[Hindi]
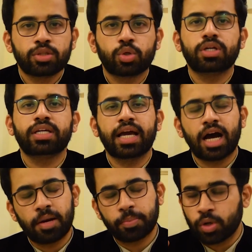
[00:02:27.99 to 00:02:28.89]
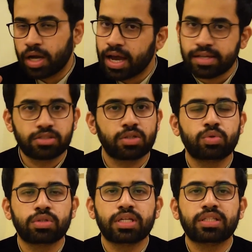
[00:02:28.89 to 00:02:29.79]
तो ये आपको एज
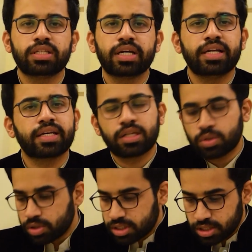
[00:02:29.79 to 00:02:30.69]
ज़रूर देती है लेकिन कोई